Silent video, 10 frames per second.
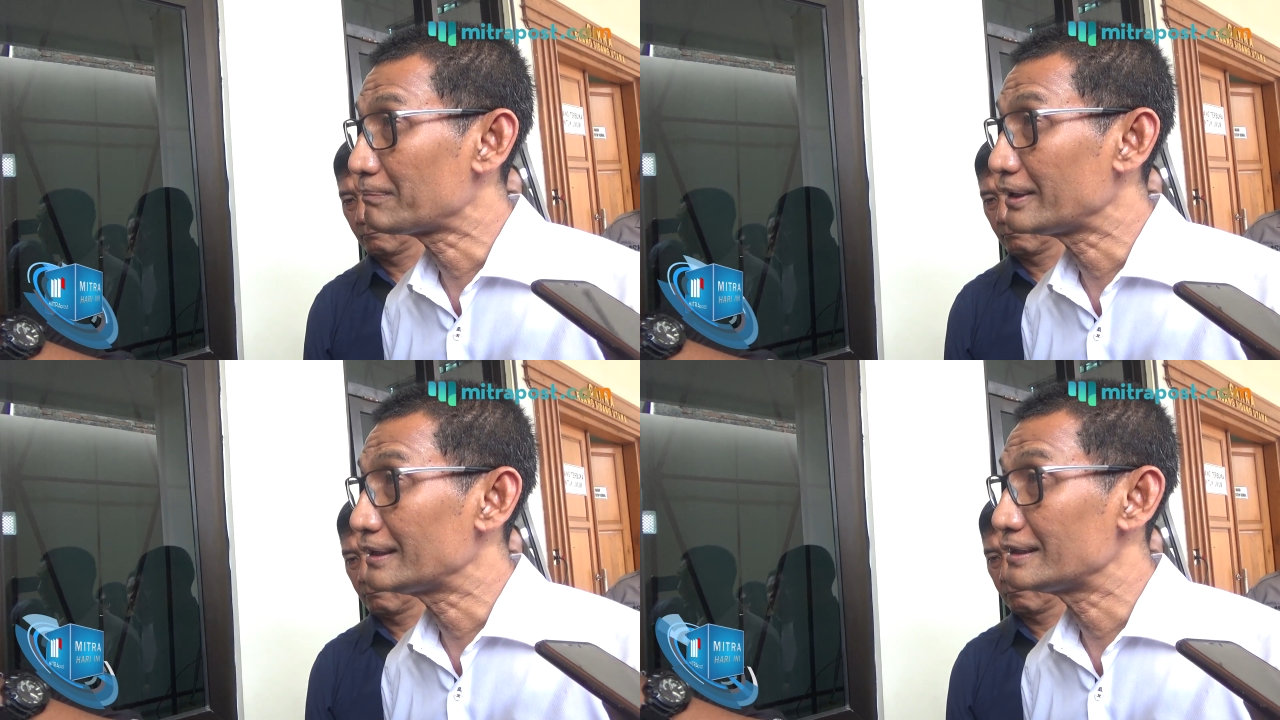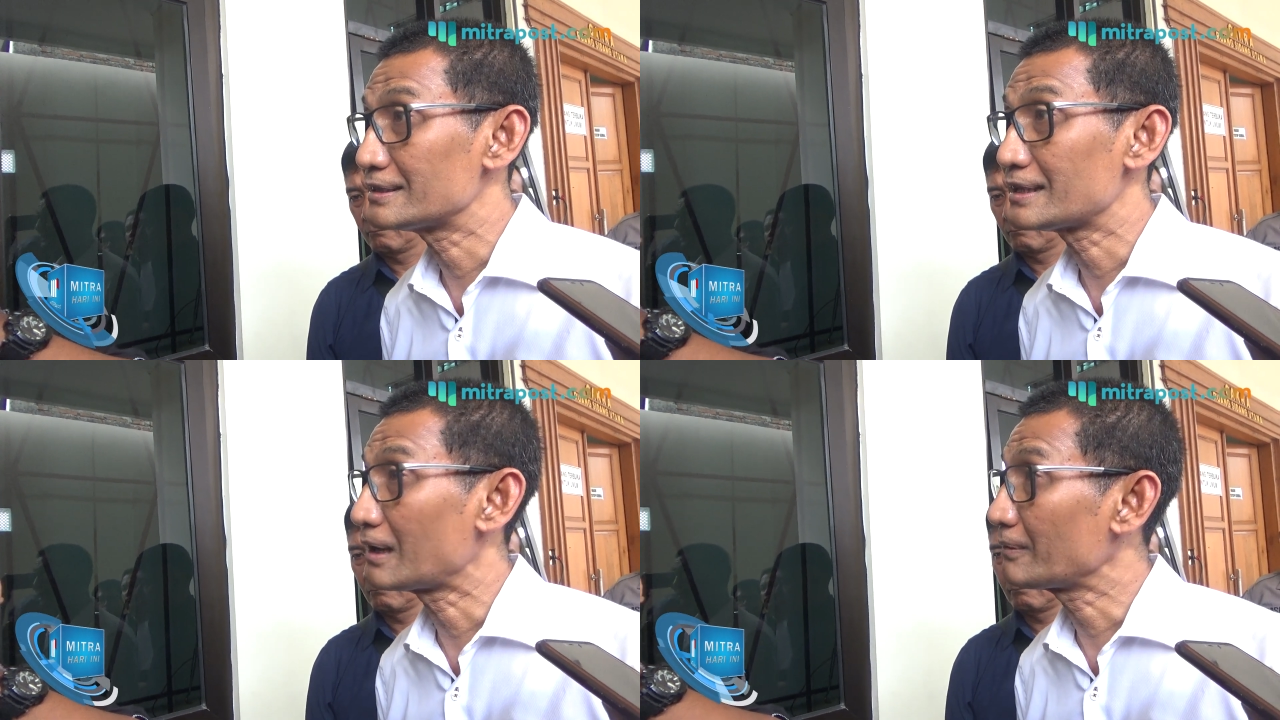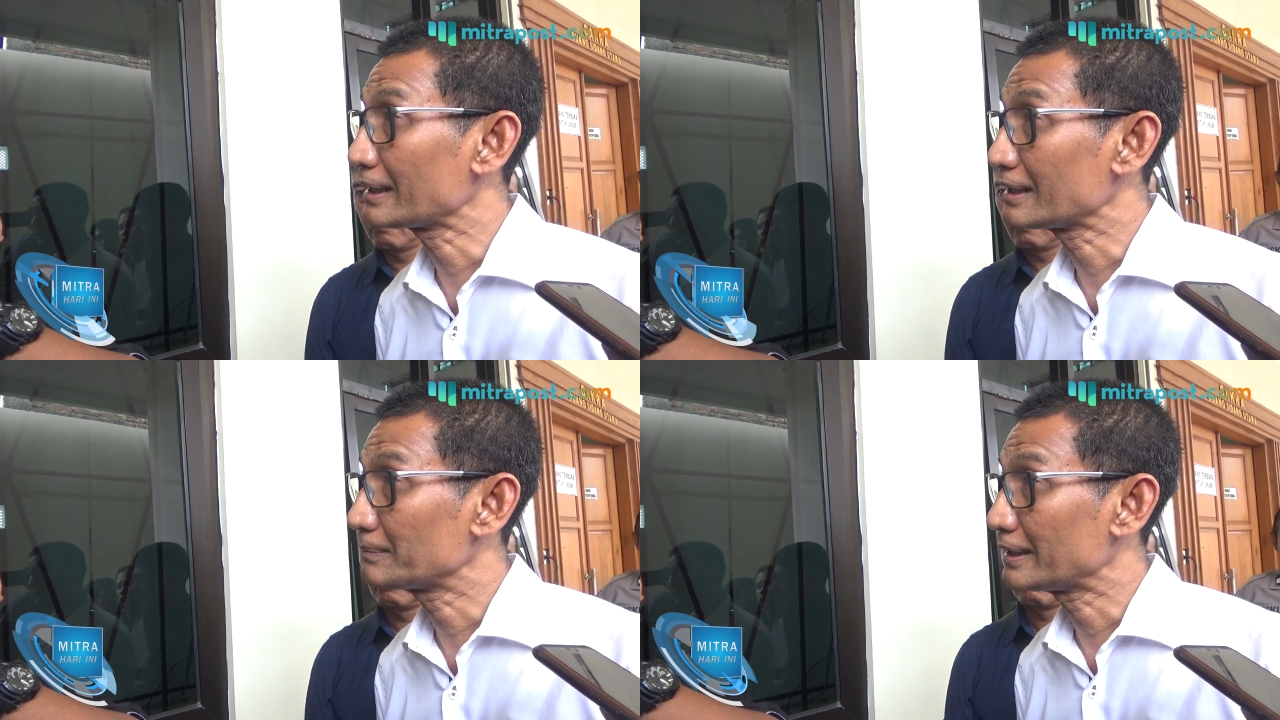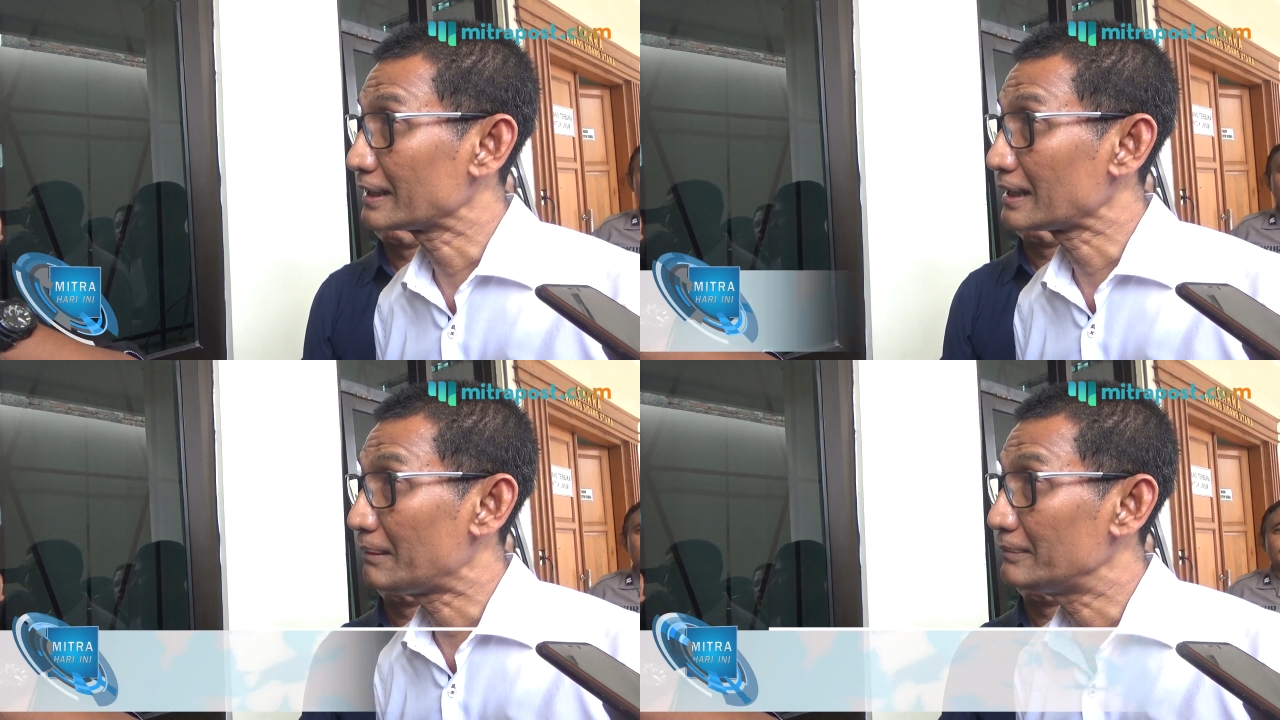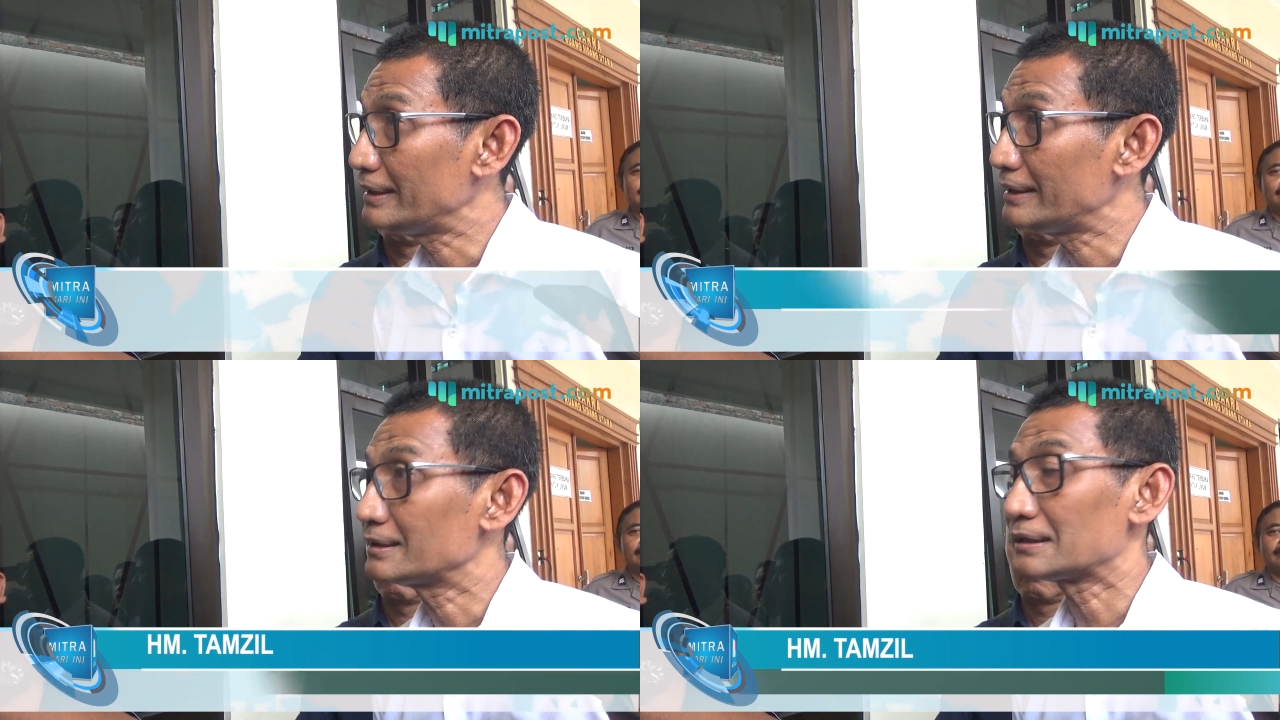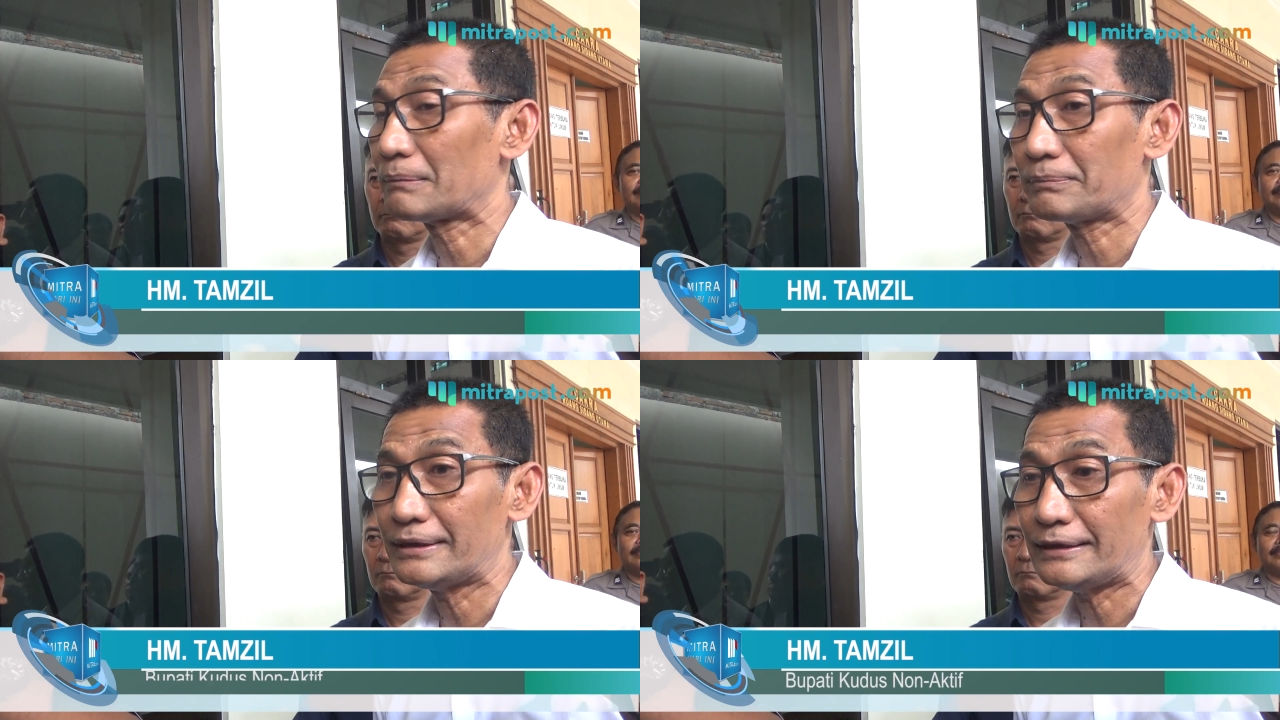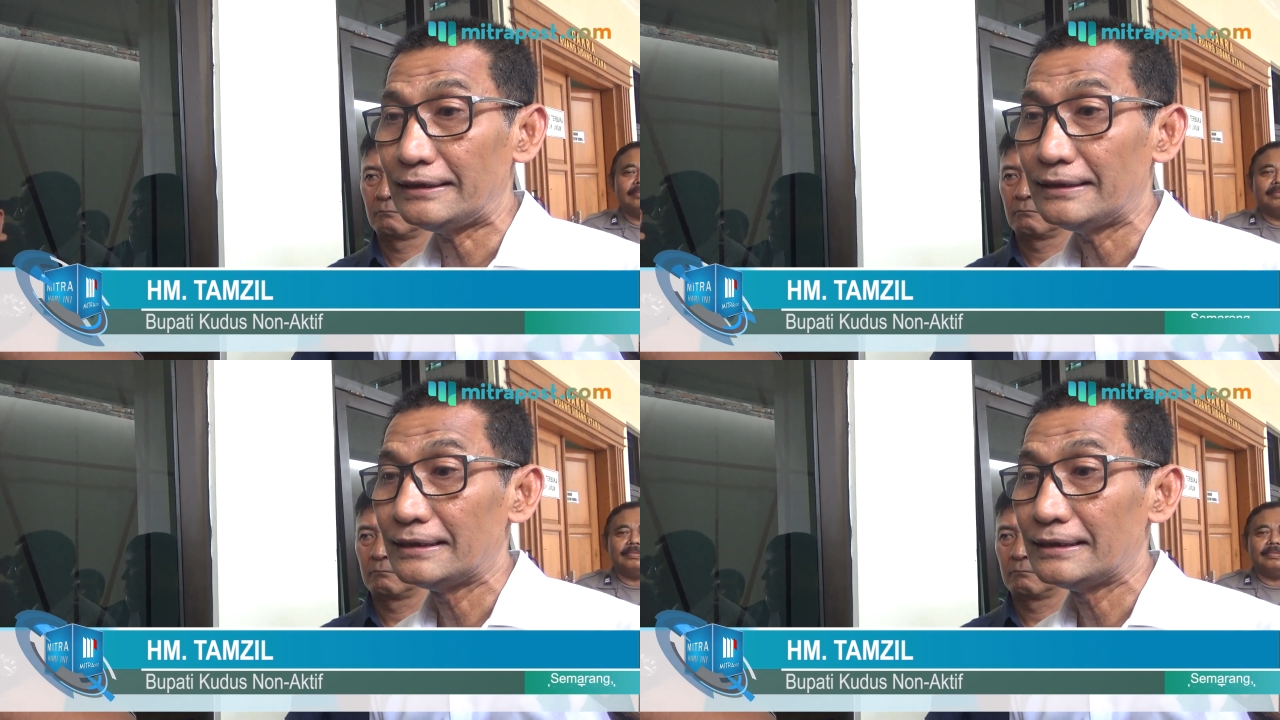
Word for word: apa yang didakwakan kepada kami, tetapi